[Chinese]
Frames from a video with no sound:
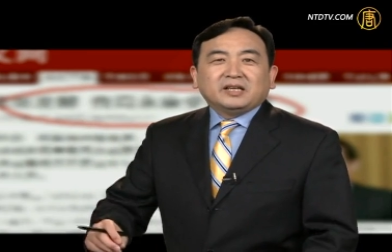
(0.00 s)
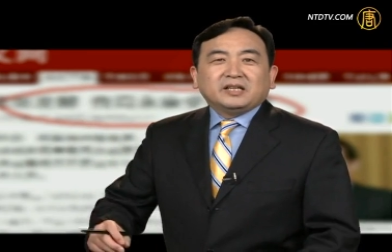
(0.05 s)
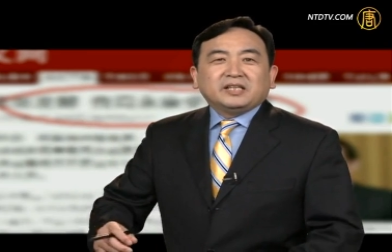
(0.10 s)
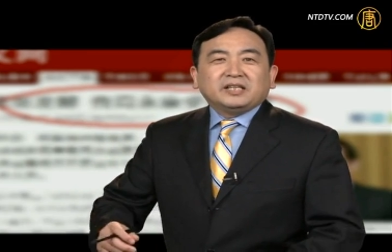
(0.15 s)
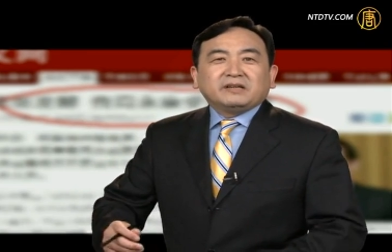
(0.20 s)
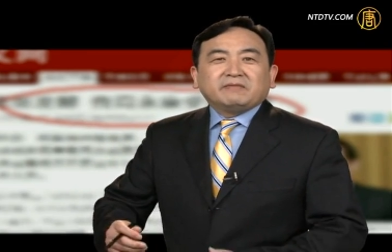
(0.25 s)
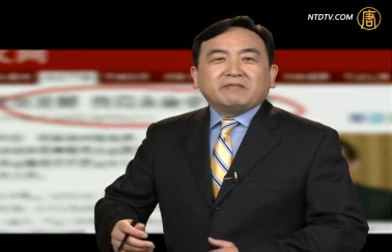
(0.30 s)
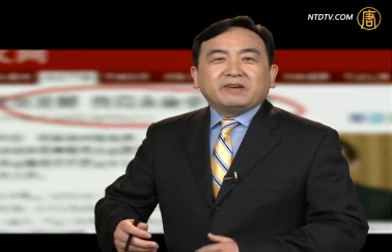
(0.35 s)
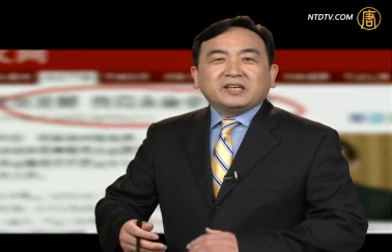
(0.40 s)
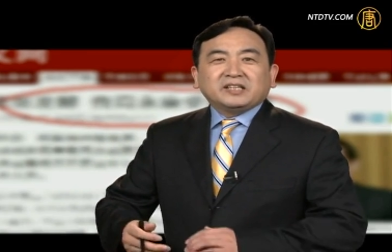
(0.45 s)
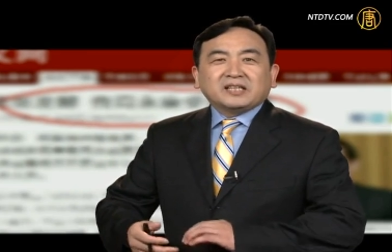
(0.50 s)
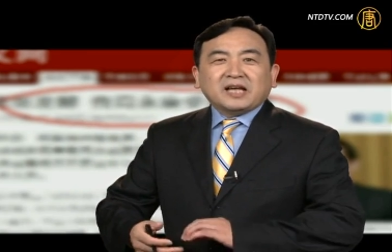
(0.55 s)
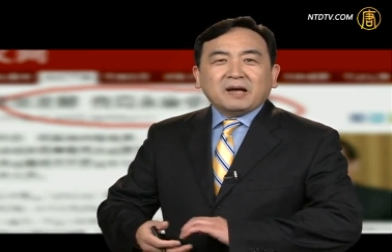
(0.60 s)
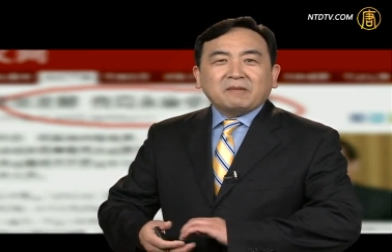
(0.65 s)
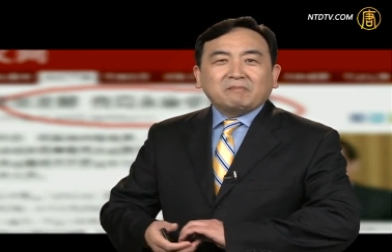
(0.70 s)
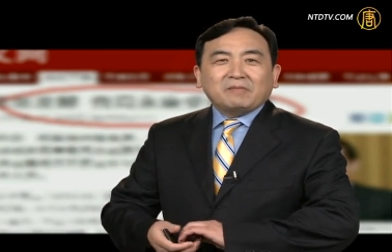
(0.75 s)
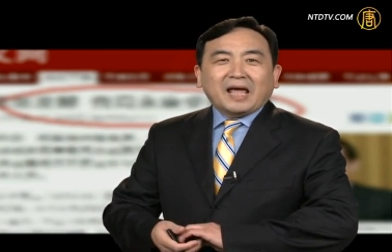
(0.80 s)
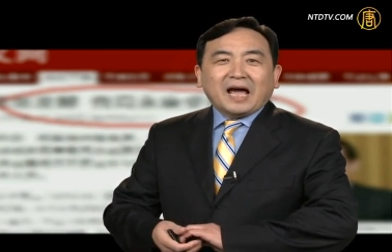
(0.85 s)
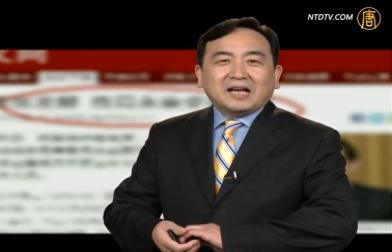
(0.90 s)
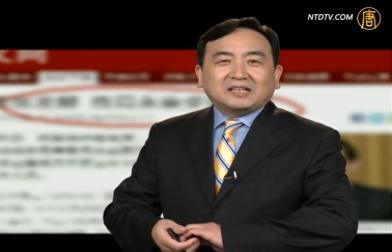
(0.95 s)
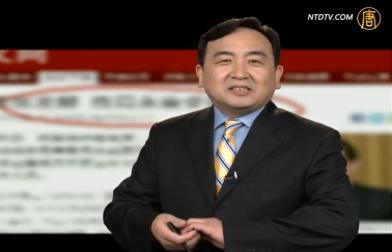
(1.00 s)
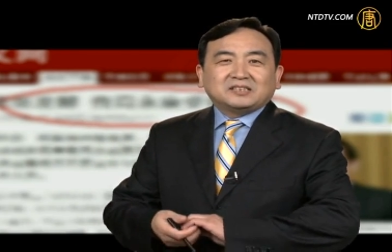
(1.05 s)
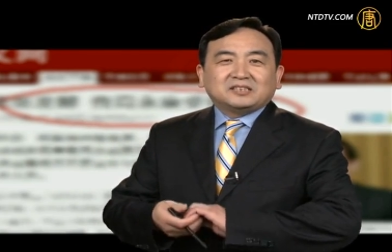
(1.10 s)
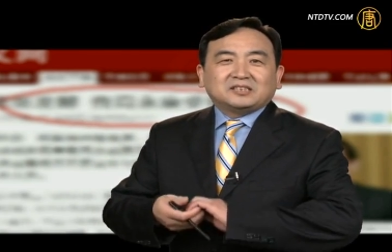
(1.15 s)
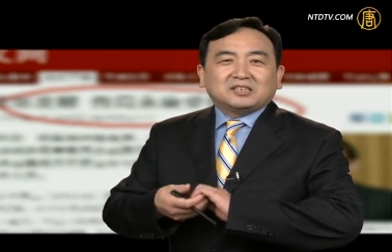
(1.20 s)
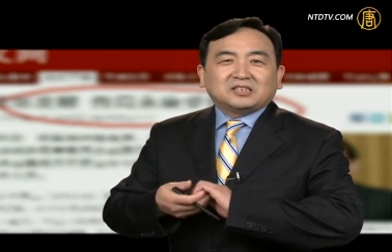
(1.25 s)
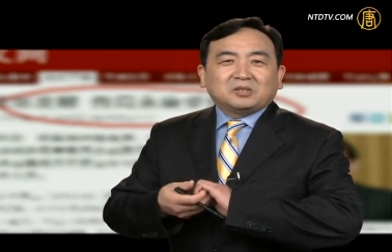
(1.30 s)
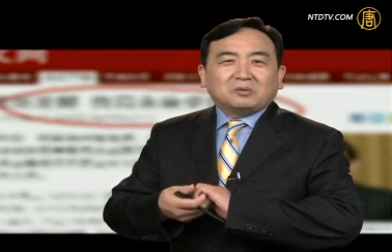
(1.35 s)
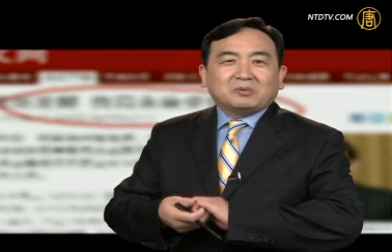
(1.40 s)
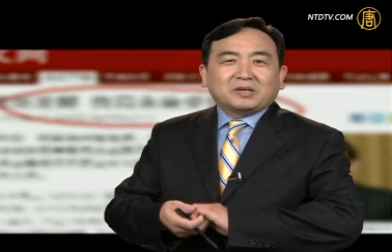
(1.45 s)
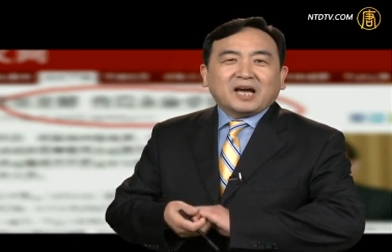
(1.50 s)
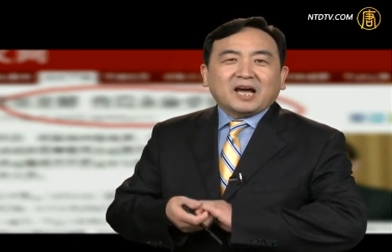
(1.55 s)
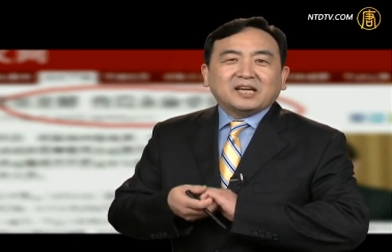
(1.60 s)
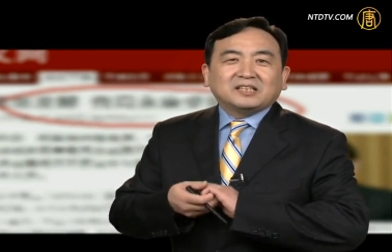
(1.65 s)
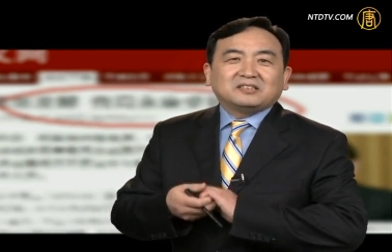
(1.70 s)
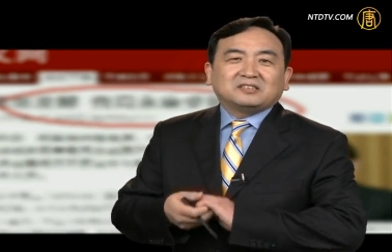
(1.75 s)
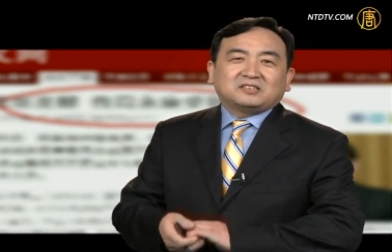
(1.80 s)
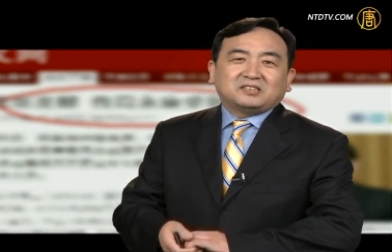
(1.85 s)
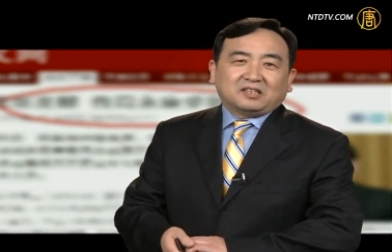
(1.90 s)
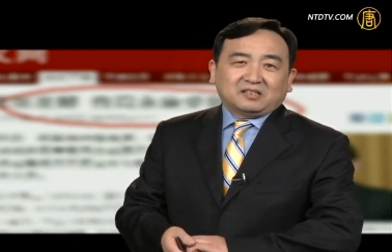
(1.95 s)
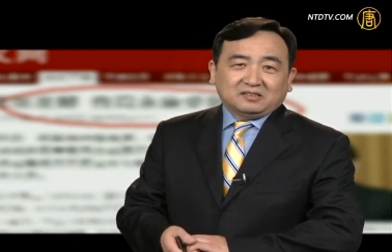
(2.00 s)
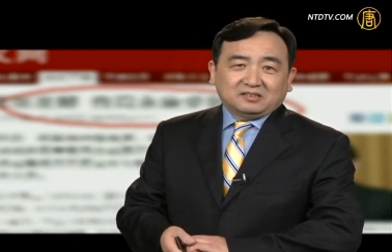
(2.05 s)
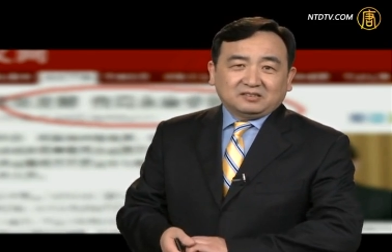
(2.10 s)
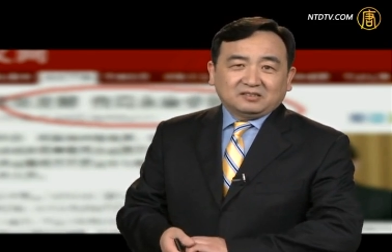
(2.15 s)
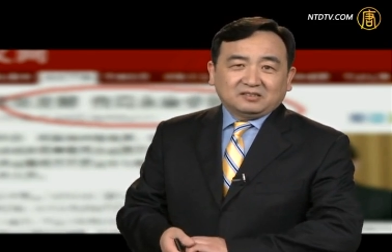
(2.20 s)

因为他们俩是扯不开的事儿，